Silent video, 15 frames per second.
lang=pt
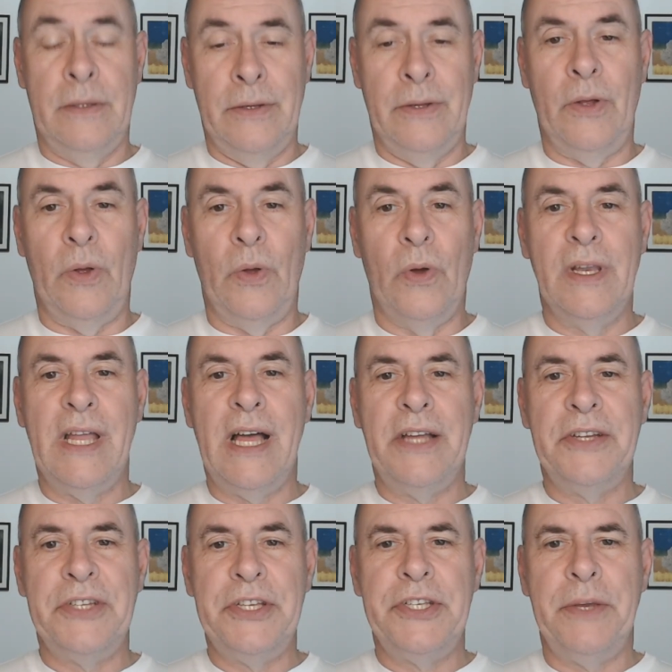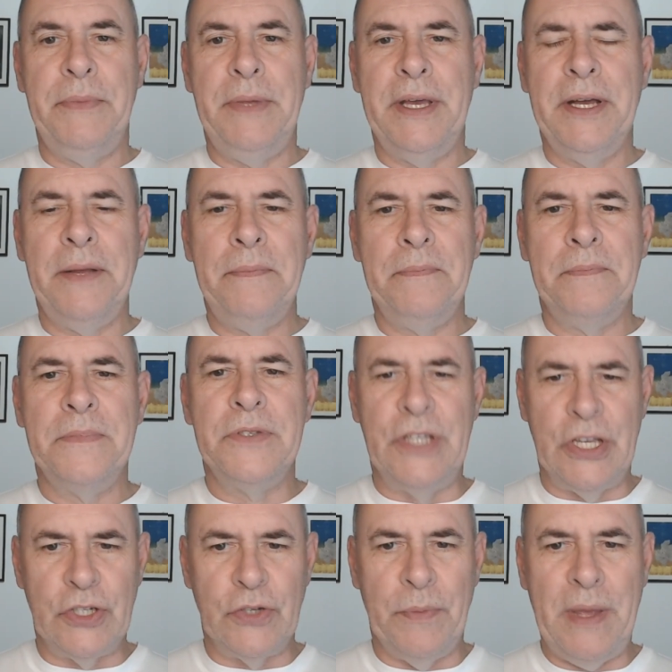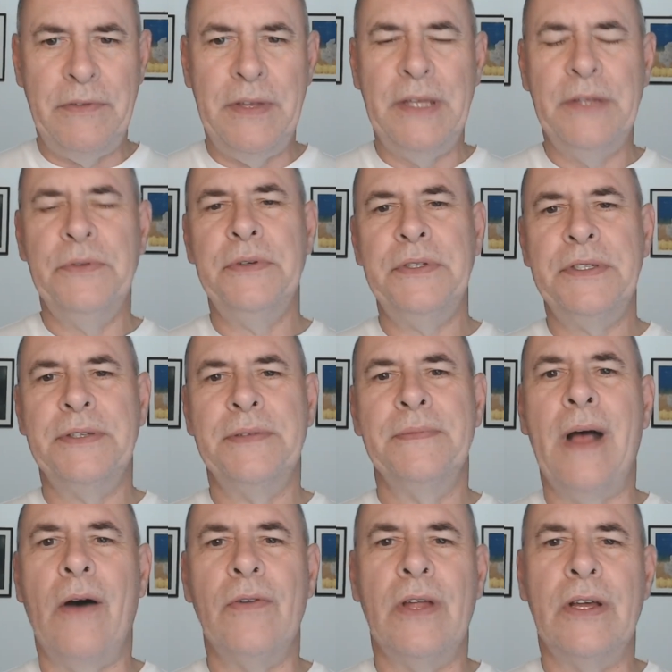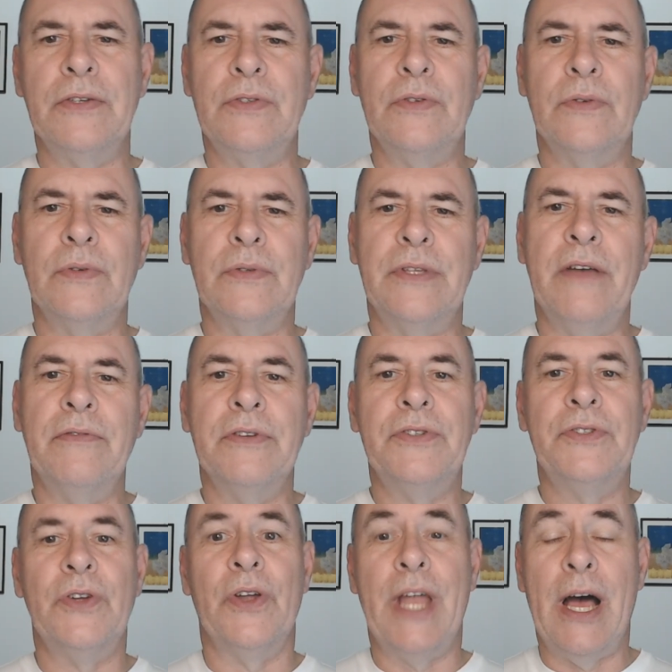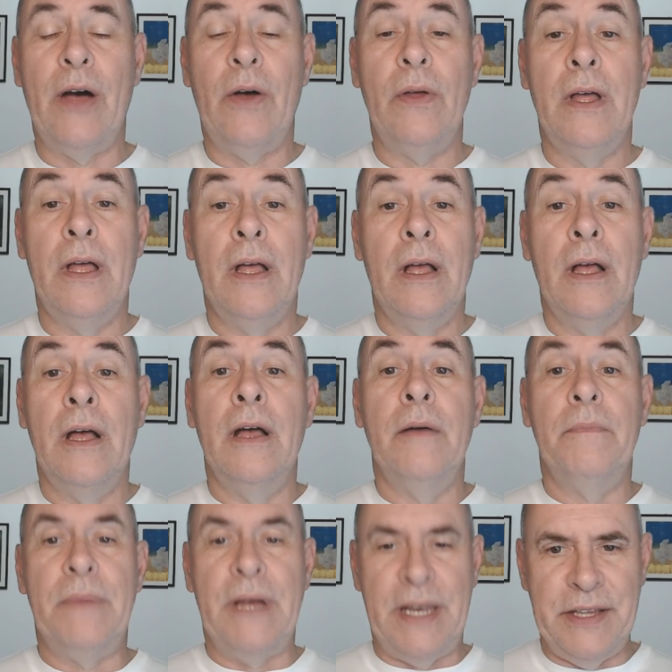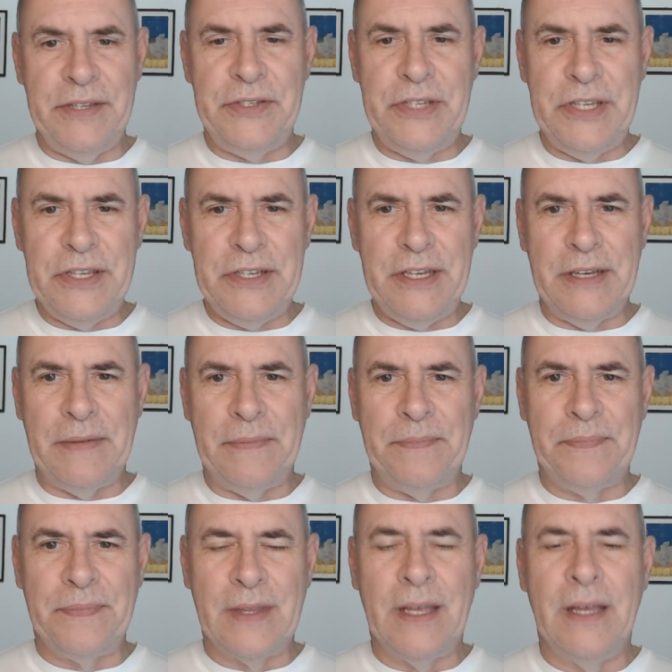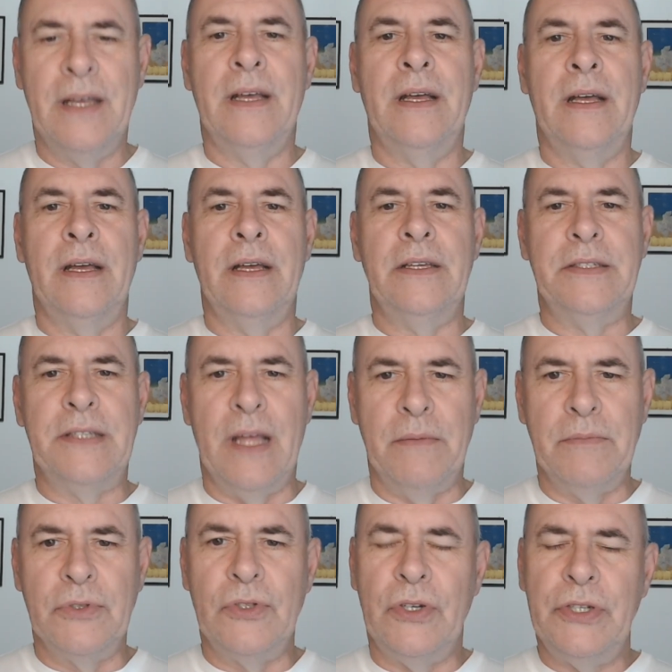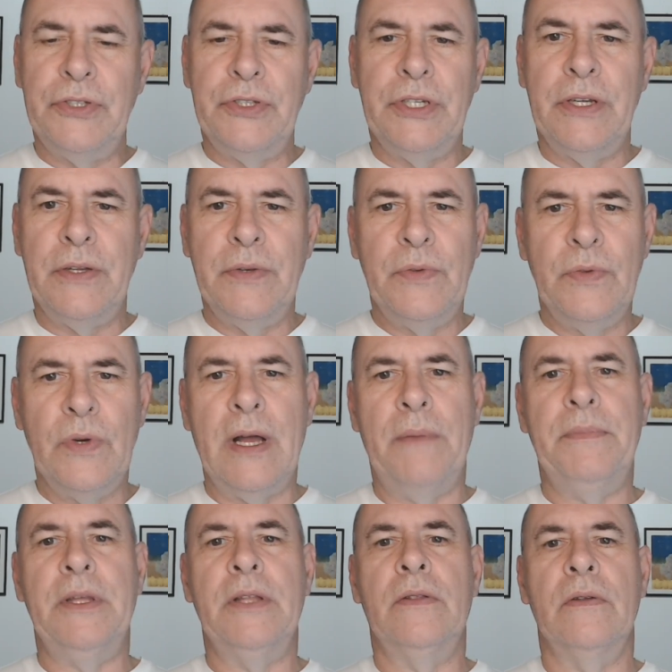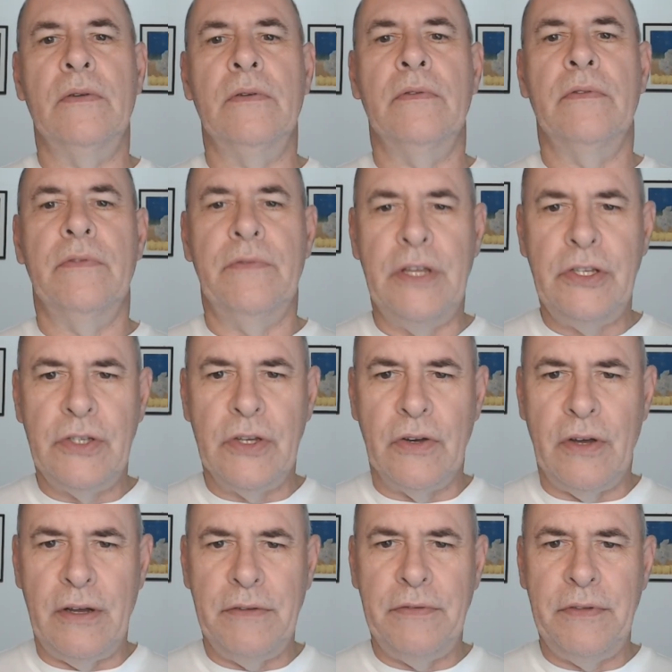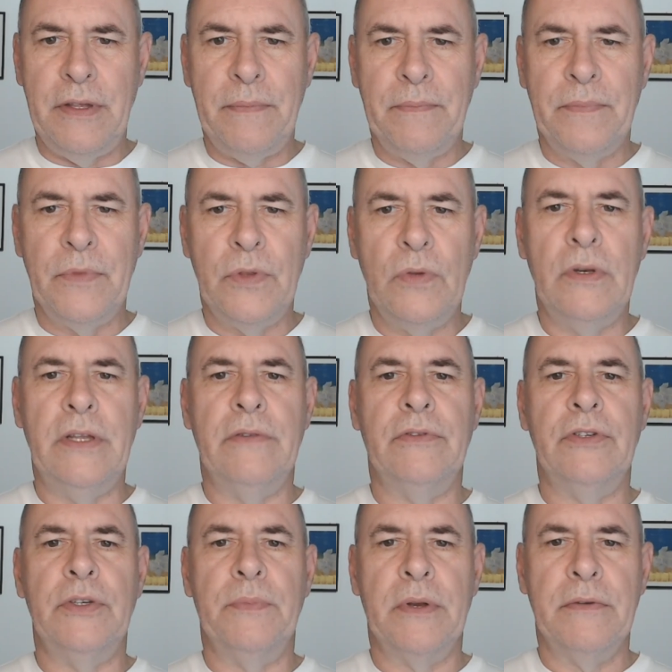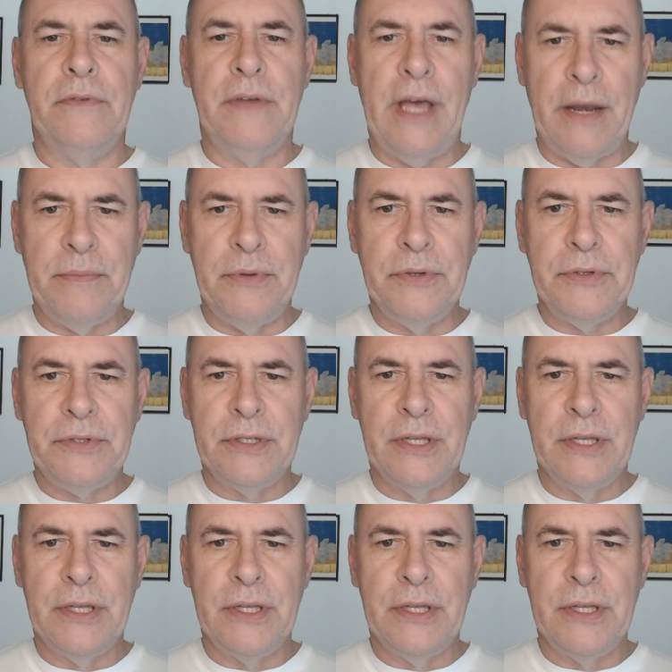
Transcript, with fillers: Olá, gente amiga, sejam bem-vindos ao nosso devocional para este dia. Estamos hoje no capítulo 29 do livro de Provérbios,